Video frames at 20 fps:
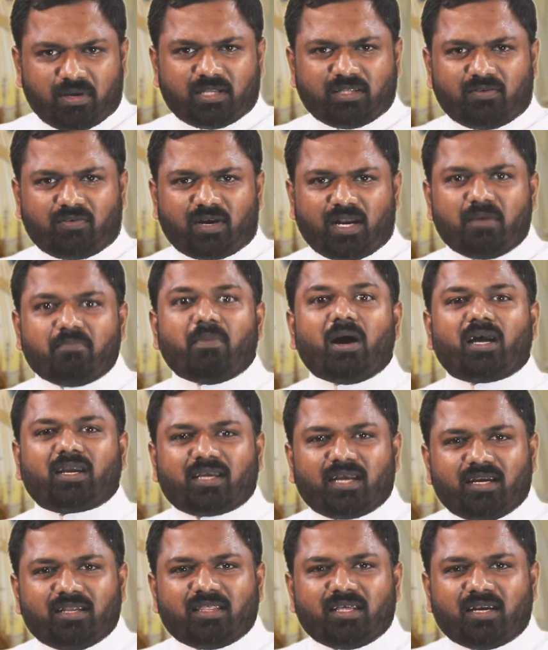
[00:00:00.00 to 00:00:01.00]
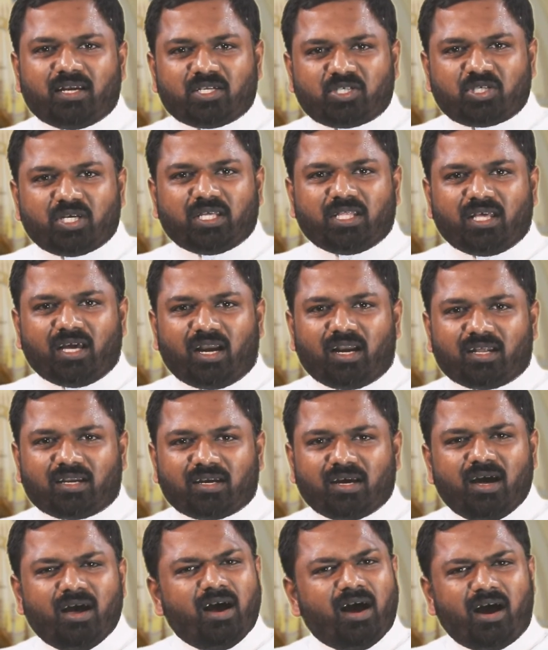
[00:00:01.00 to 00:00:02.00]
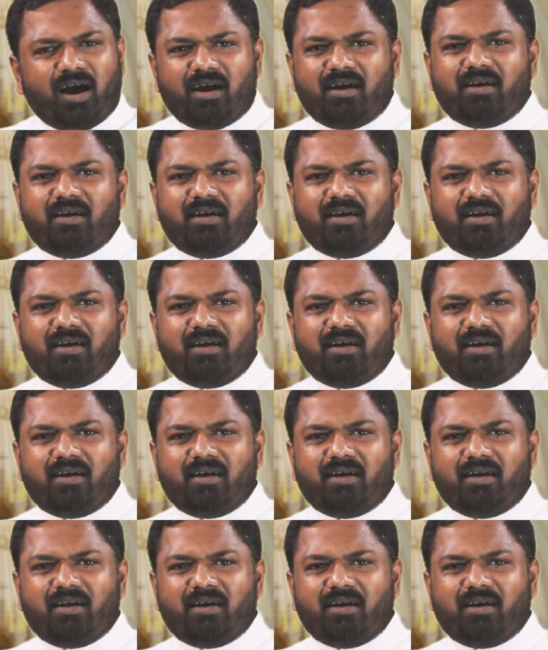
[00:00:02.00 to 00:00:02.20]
அன்பார்ந்தவர்களை மார்க் எழுதிய நற்செய்தியாளர்